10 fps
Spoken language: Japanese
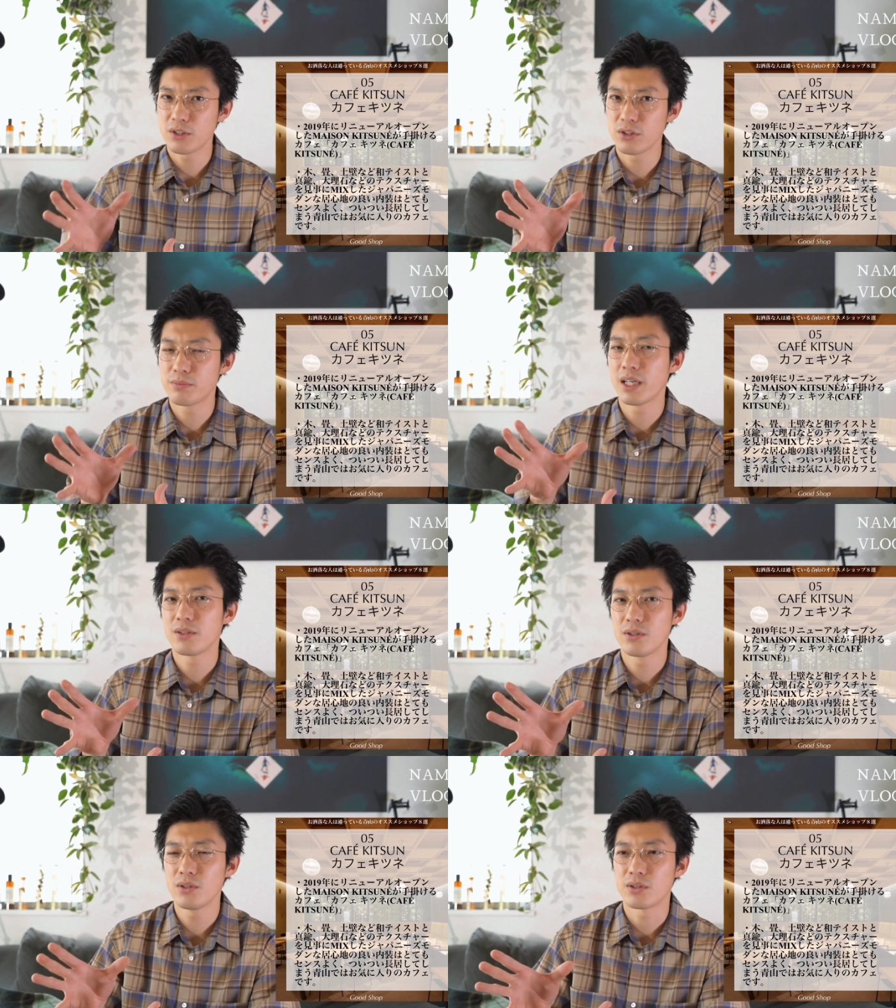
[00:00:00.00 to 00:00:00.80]
いう
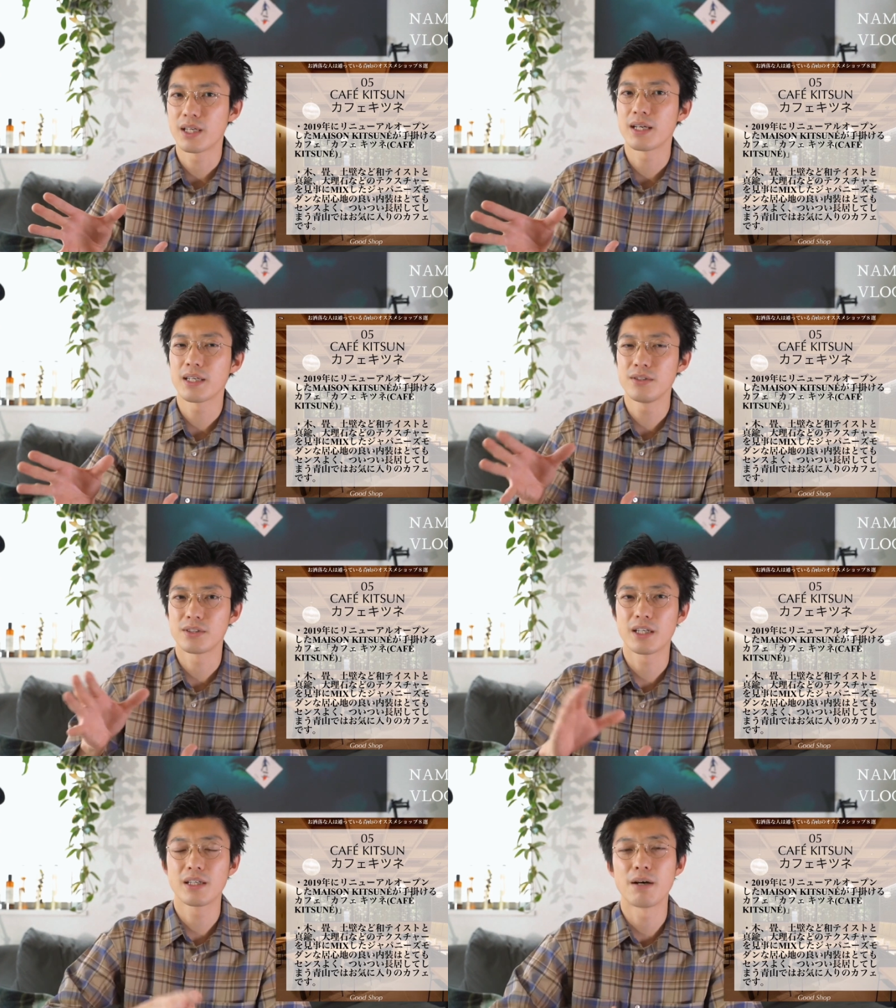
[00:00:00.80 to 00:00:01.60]
ブランドの手掛ける
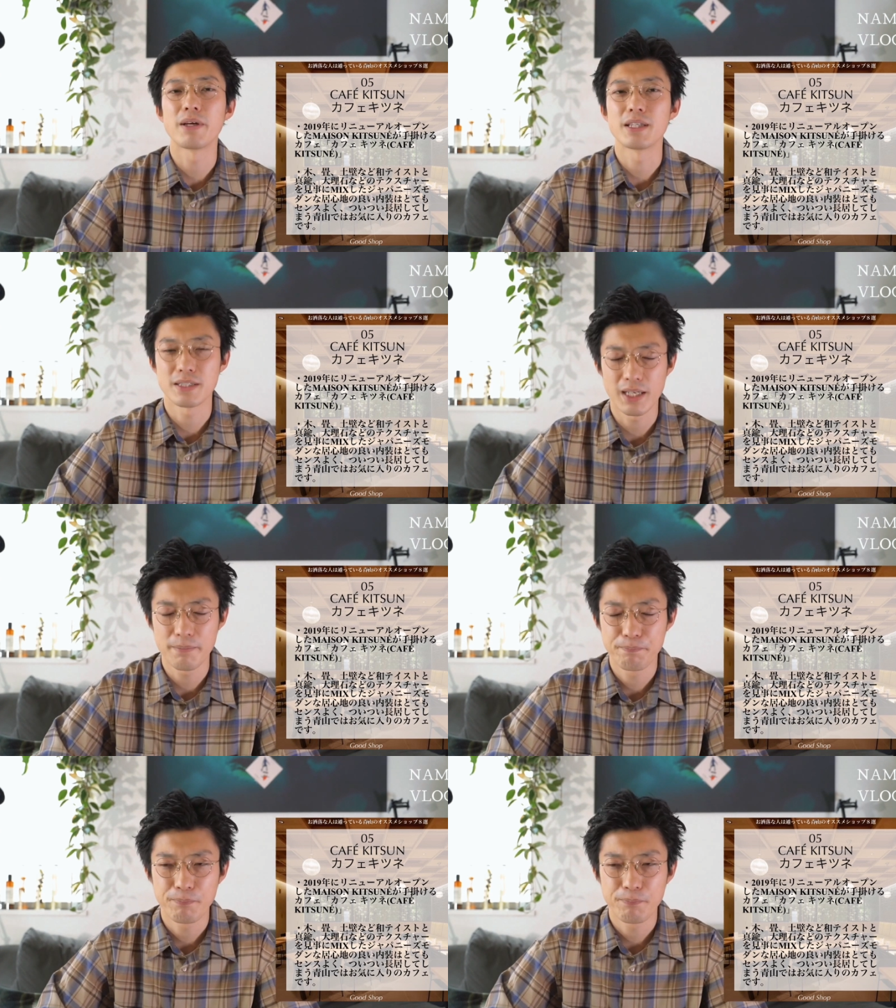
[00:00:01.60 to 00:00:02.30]
カフェですね。